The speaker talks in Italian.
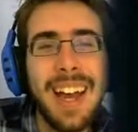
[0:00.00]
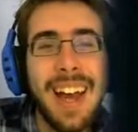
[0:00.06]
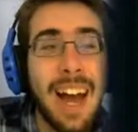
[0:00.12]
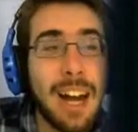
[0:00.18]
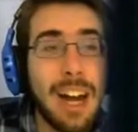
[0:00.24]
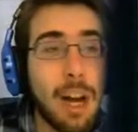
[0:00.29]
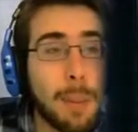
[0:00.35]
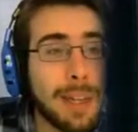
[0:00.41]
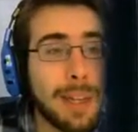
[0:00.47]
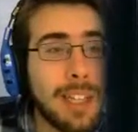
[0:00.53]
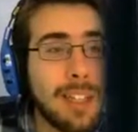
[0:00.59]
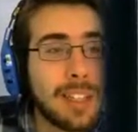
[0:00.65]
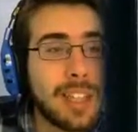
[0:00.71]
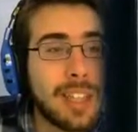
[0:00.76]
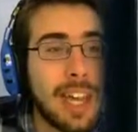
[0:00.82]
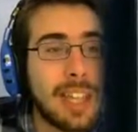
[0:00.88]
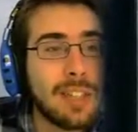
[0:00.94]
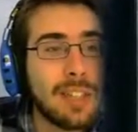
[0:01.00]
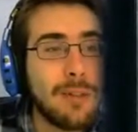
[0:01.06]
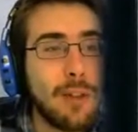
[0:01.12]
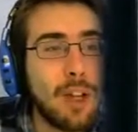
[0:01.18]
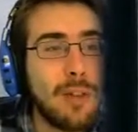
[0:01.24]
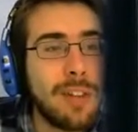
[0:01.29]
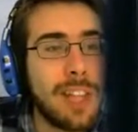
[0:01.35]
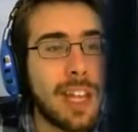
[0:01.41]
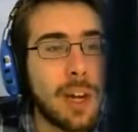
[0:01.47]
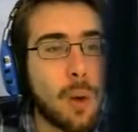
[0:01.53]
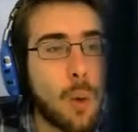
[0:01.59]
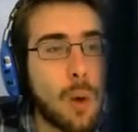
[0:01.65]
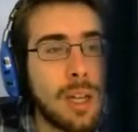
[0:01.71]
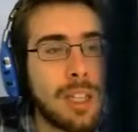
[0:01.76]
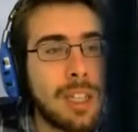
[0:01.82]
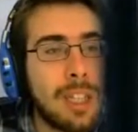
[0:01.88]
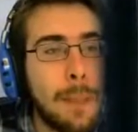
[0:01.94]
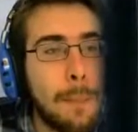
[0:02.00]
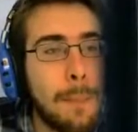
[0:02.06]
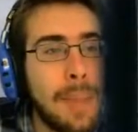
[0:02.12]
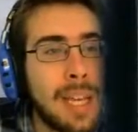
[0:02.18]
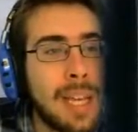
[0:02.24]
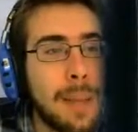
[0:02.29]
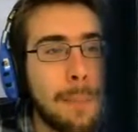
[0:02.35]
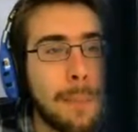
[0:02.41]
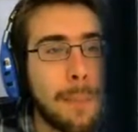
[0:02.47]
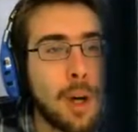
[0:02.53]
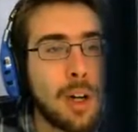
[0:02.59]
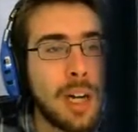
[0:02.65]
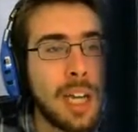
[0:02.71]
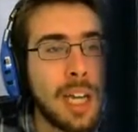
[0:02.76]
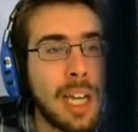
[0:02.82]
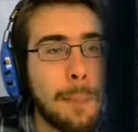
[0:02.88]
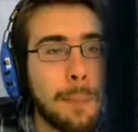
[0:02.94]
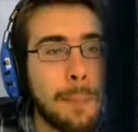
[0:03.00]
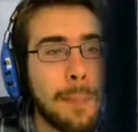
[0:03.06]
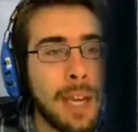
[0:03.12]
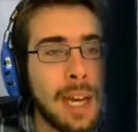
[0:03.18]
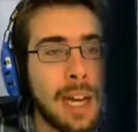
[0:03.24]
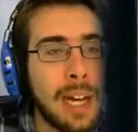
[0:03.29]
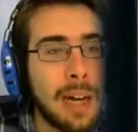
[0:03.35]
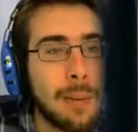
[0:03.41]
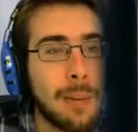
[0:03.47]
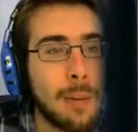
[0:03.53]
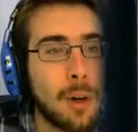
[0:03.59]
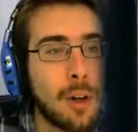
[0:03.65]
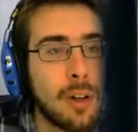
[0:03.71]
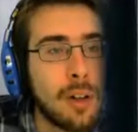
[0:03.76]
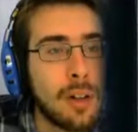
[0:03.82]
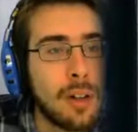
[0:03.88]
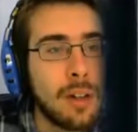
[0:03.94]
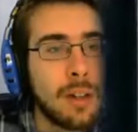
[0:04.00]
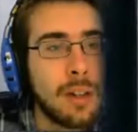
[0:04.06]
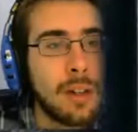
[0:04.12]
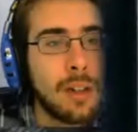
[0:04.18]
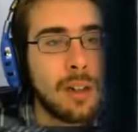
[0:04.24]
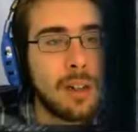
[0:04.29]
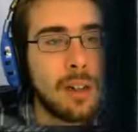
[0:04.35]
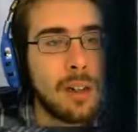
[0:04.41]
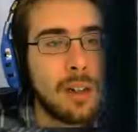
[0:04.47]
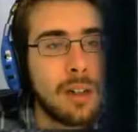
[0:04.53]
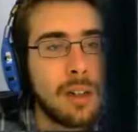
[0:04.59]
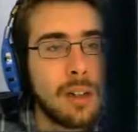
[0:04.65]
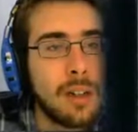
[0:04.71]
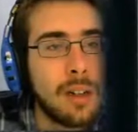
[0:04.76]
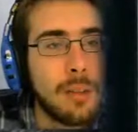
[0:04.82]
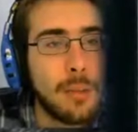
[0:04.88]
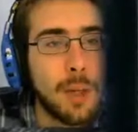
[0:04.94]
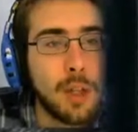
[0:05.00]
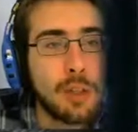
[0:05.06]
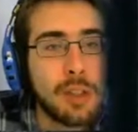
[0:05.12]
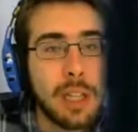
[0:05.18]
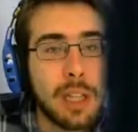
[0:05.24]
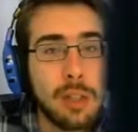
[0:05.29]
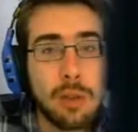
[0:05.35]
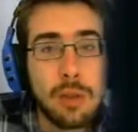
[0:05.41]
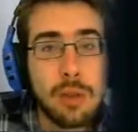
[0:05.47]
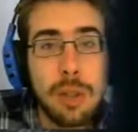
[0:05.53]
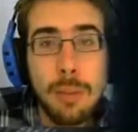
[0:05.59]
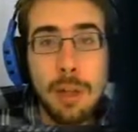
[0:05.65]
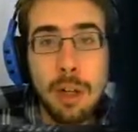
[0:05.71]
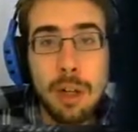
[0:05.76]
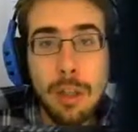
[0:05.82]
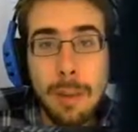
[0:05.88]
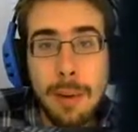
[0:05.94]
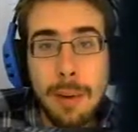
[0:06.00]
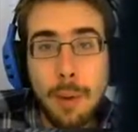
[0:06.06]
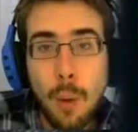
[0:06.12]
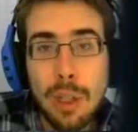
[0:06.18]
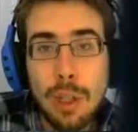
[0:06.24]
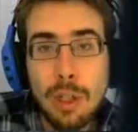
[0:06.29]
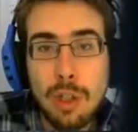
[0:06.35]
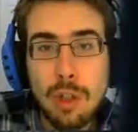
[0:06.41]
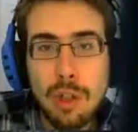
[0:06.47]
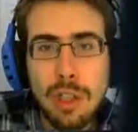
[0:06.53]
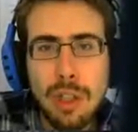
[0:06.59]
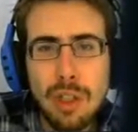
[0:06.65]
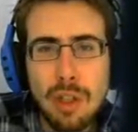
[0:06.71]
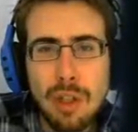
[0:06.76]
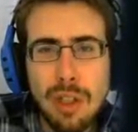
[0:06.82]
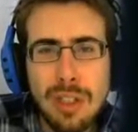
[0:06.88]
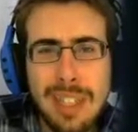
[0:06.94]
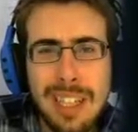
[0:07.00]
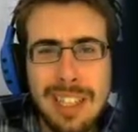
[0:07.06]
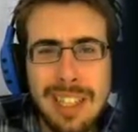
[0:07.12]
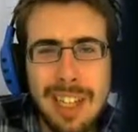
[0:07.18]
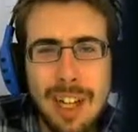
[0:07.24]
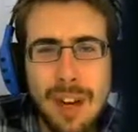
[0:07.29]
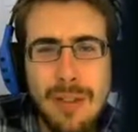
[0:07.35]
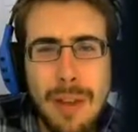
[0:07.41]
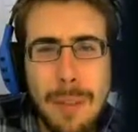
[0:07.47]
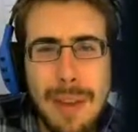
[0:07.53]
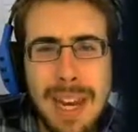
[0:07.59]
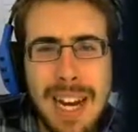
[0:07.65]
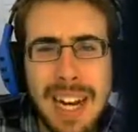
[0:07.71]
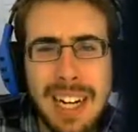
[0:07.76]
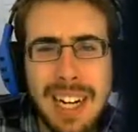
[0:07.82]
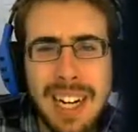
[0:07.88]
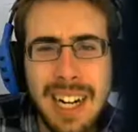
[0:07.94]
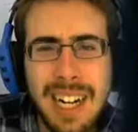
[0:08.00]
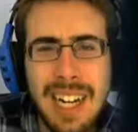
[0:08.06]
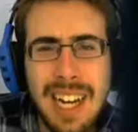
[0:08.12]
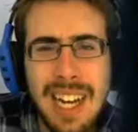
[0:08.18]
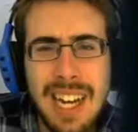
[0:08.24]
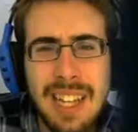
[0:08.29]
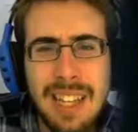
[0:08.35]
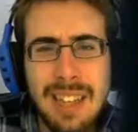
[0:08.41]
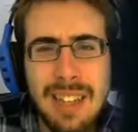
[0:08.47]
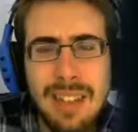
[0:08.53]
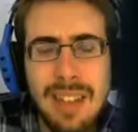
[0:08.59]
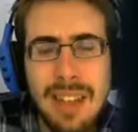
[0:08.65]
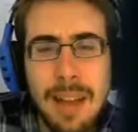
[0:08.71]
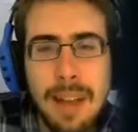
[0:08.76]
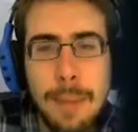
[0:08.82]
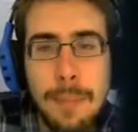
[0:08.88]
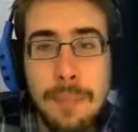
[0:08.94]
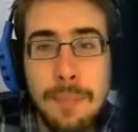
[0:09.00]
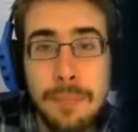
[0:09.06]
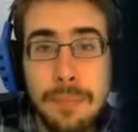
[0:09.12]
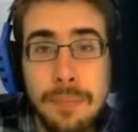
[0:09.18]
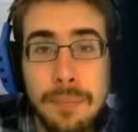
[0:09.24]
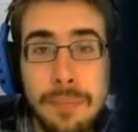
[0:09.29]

Allora, a parte gli scherzi, voglio vedere quanti big money abbiamo. Eh, mio status di pilota, abbiamo 469.000 crediti